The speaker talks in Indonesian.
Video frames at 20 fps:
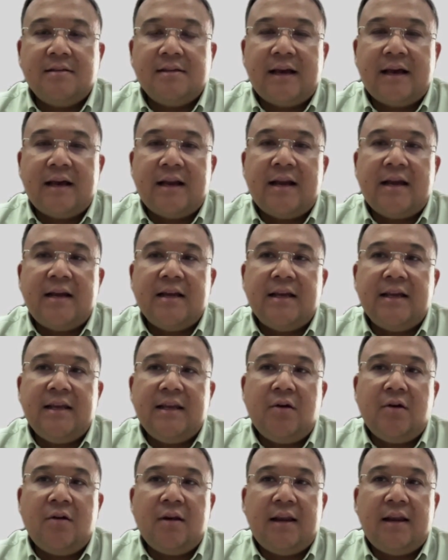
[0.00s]
sekarang
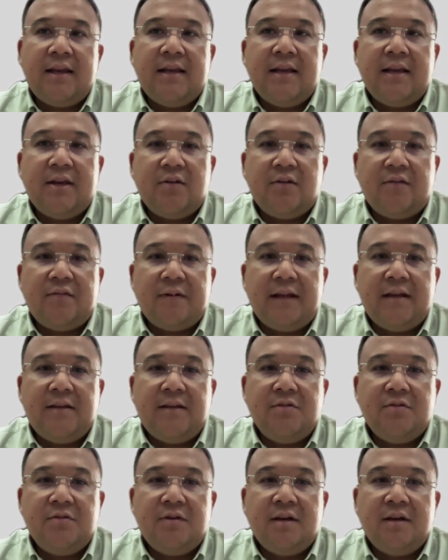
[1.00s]
ini online dan offline
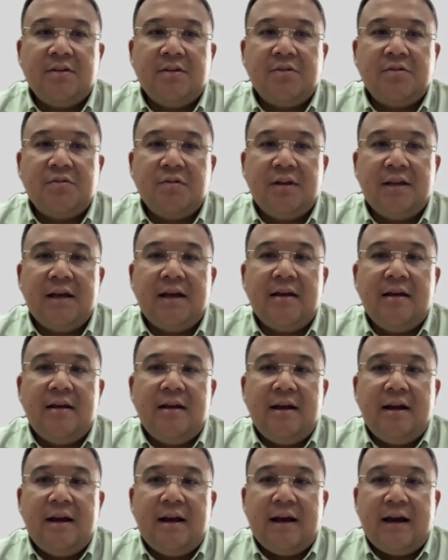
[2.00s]
juga sudah
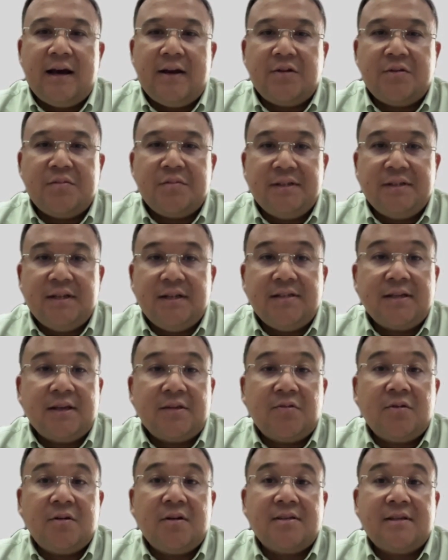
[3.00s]
harus menjadi
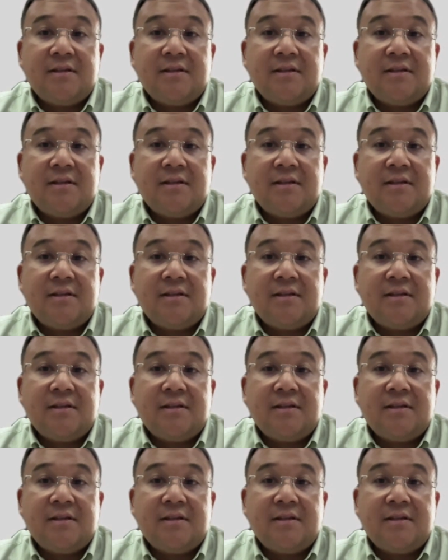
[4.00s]
satu